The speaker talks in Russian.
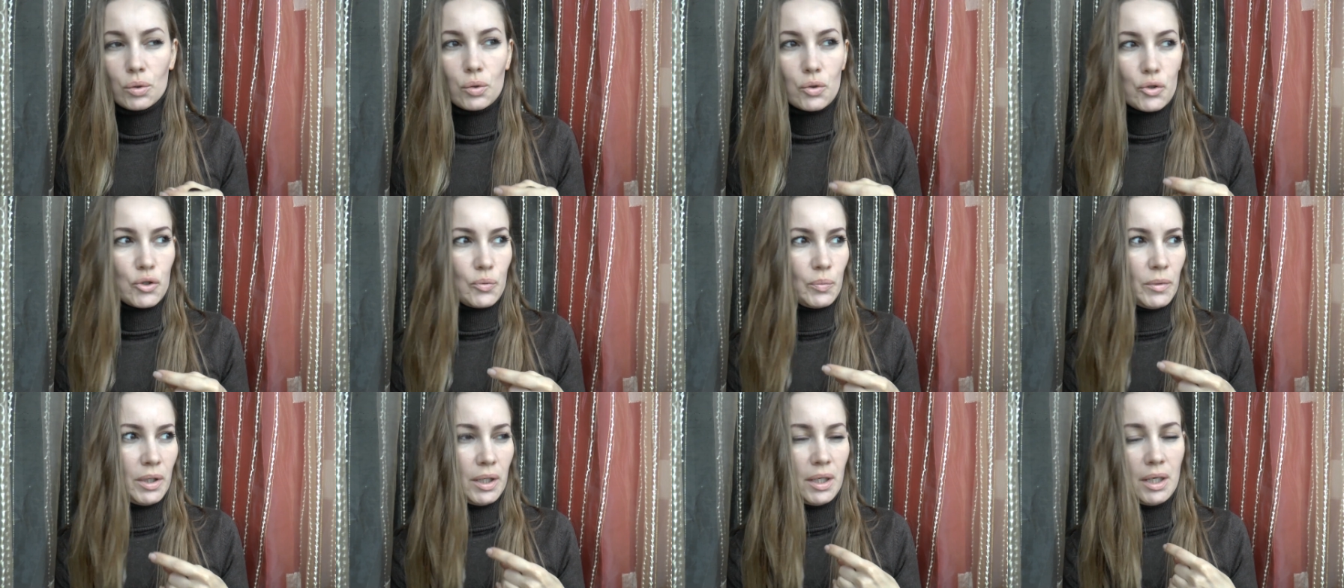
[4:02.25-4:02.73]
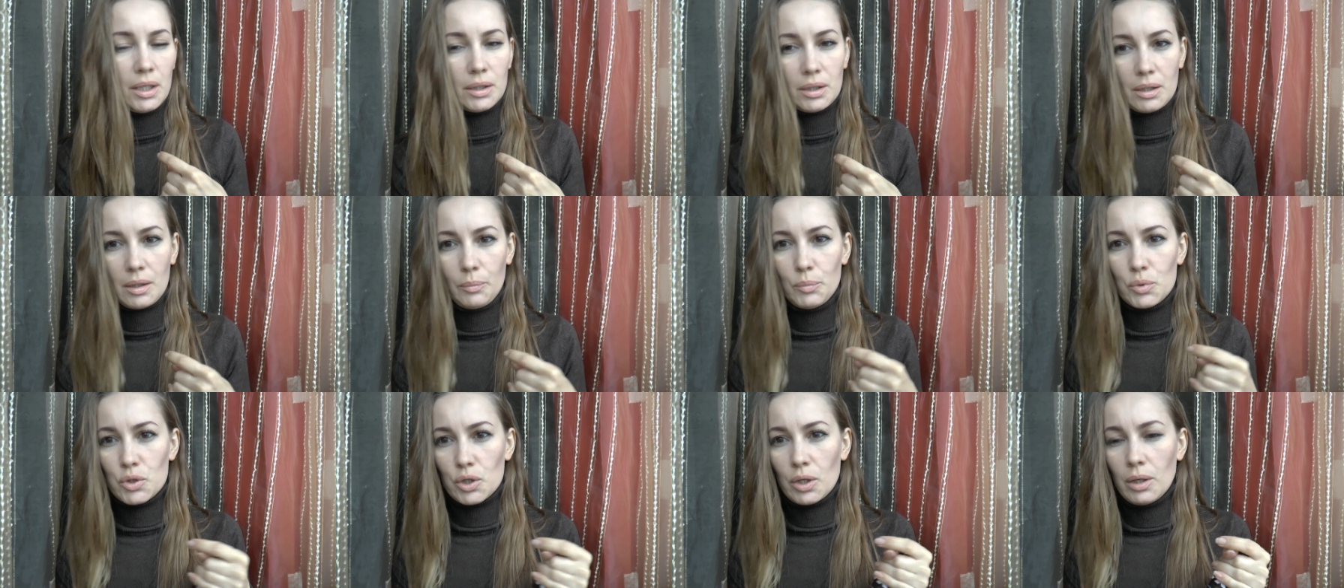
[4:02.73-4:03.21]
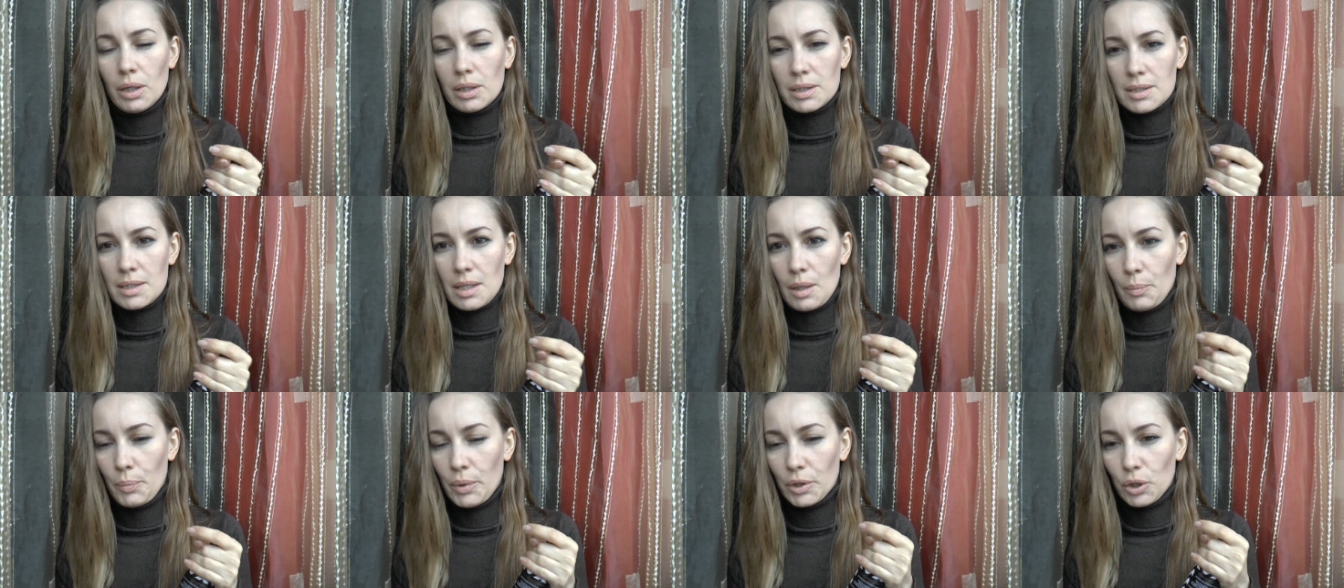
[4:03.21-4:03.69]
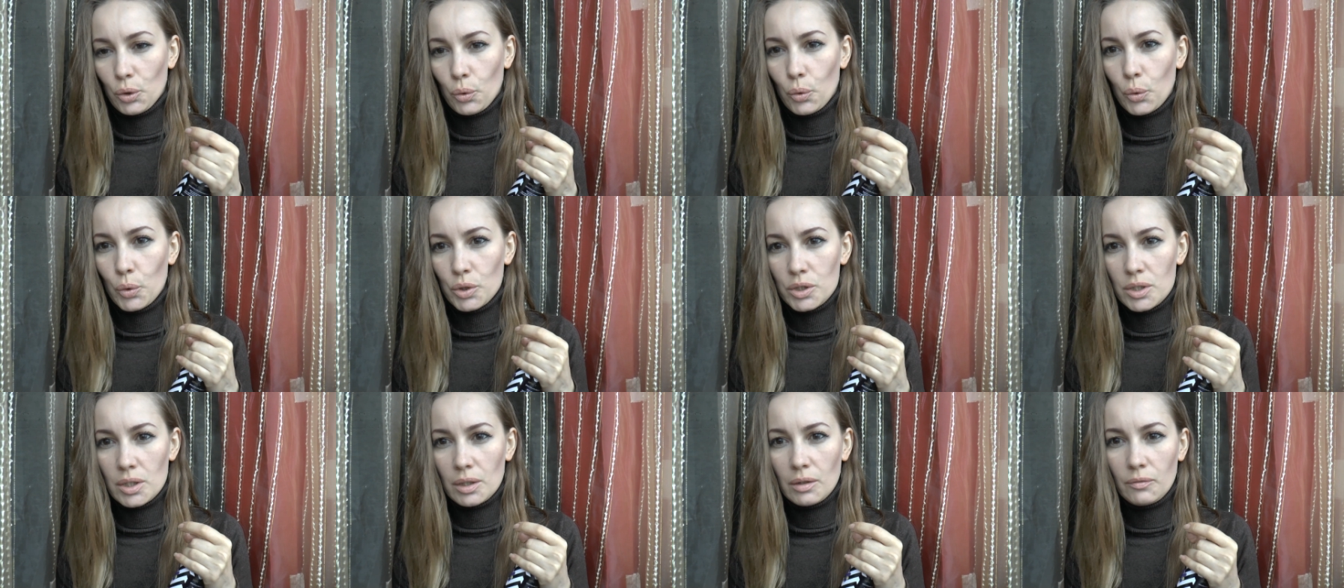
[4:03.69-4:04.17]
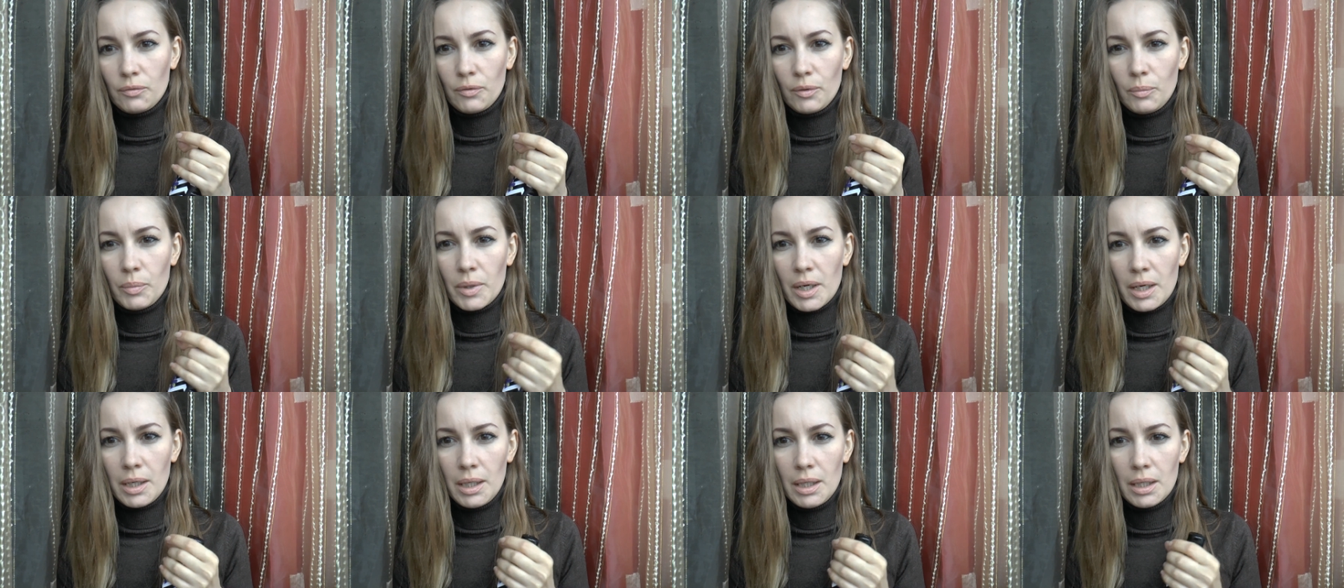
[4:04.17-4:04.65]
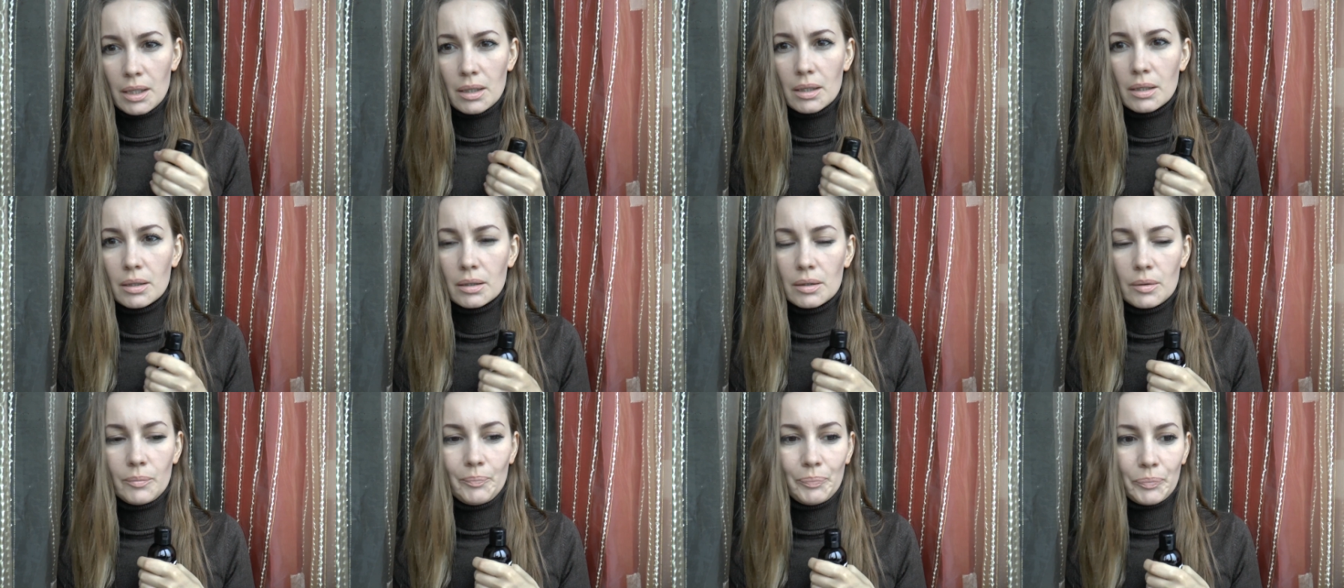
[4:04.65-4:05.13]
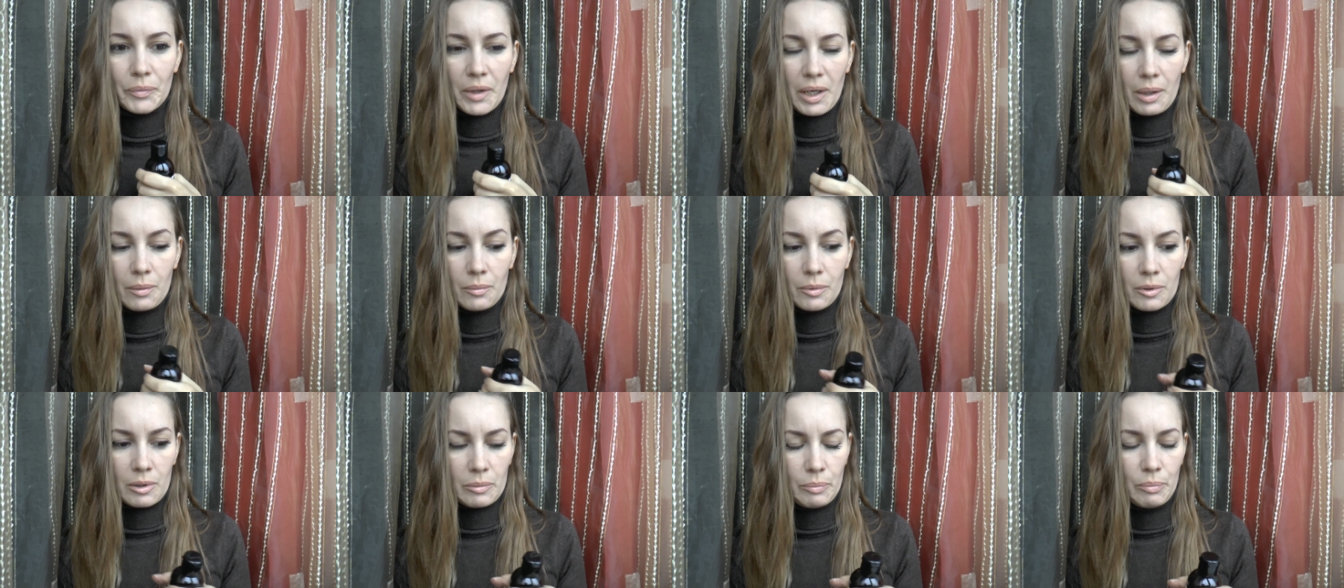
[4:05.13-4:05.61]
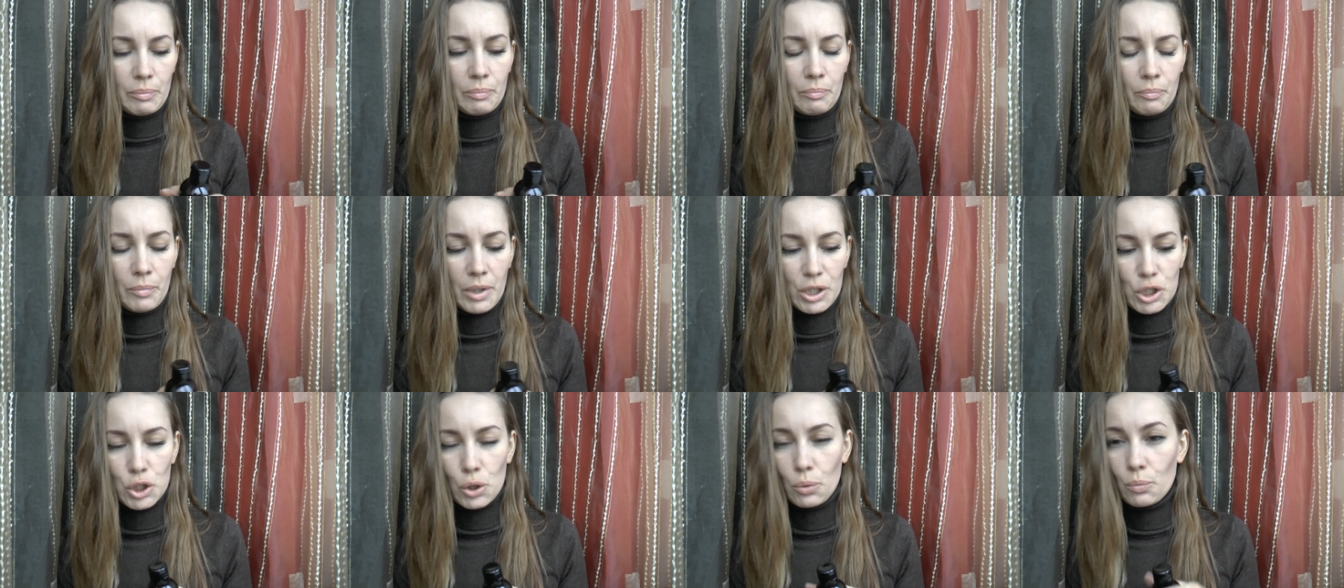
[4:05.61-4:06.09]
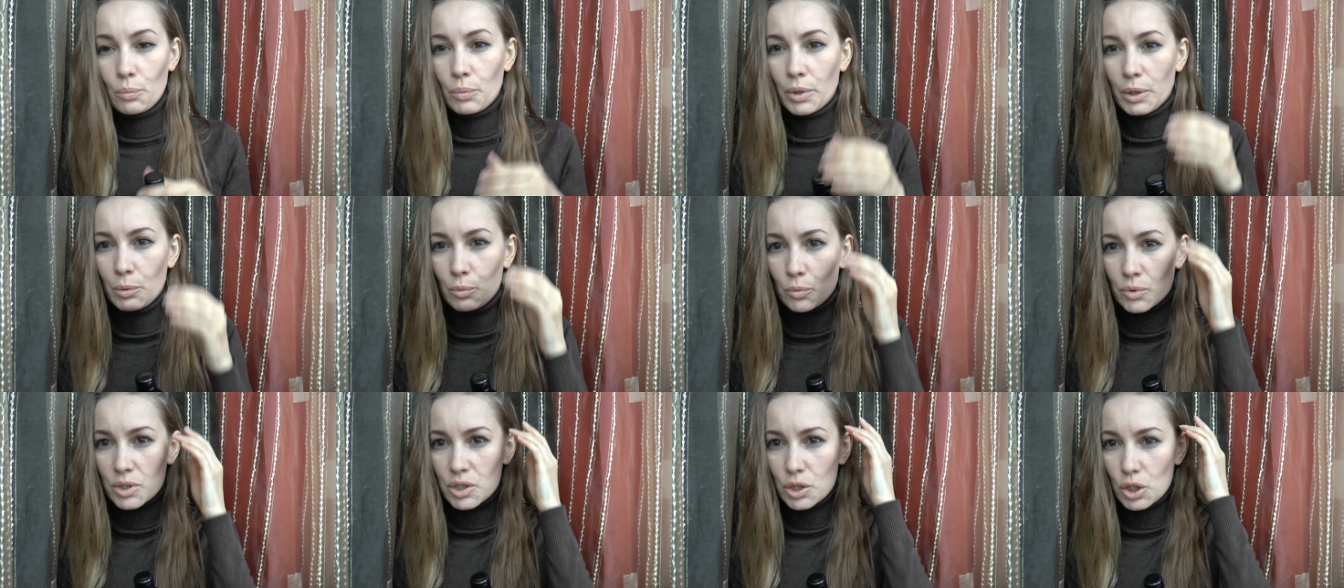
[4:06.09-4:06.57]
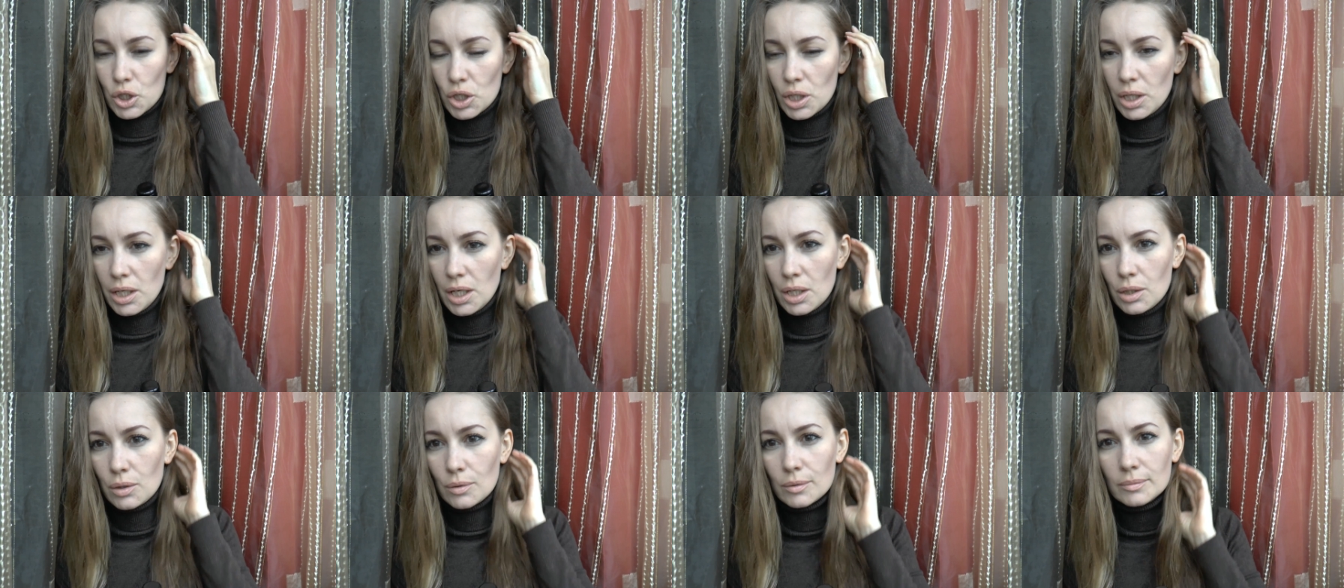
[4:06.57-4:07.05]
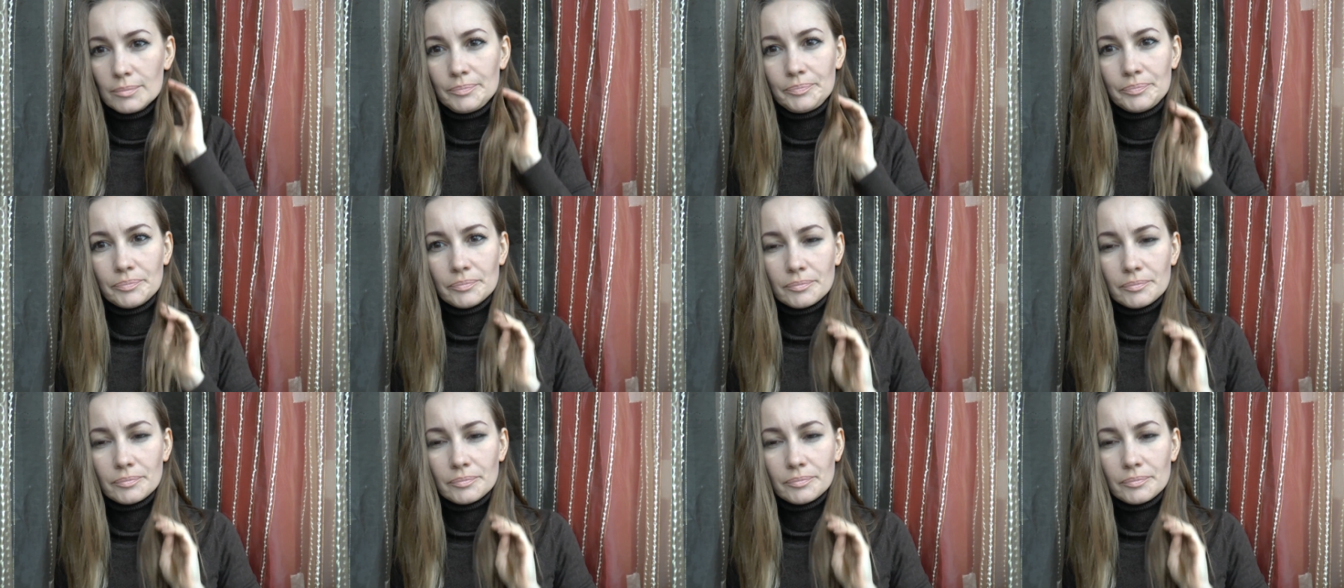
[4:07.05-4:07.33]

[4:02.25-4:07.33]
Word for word: То есть мне редко бюстгальтеры подходит Фаберлик, к большому моему сожалению.